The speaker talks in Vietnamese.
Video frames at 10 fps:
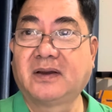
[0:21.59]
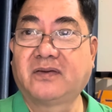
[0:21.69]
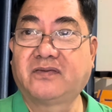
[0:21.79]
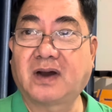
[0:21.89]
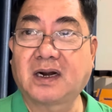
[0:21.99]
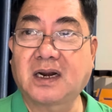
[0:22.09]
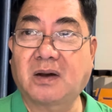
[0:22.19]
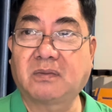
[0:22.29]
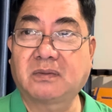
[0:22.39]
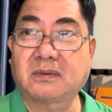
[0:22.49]
vận
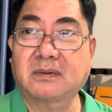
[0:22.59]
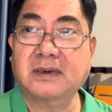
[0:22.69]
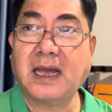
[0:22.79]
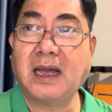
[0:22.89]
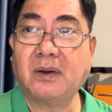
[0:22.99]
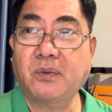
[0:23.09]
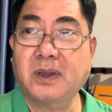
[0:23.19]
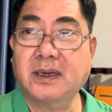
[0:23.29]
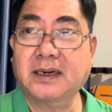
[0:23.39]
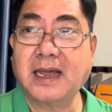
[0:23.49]
động đa
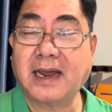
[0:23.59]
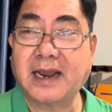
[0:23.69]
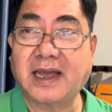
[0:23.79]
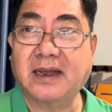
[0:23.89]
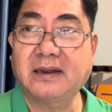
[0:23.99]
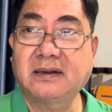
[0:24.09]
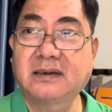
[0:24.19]
nguyên đa đảng